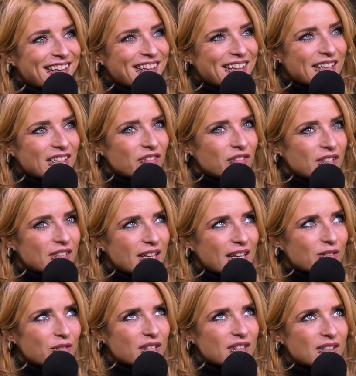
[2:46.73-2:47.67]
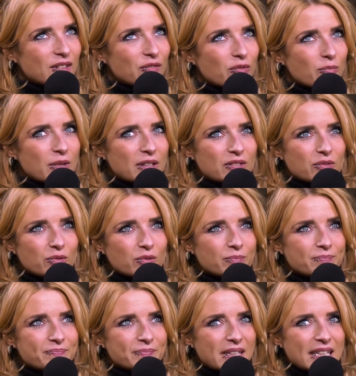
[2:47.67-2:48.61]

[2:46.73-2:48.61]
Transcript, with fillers: irgendwie, also das ist für mich so,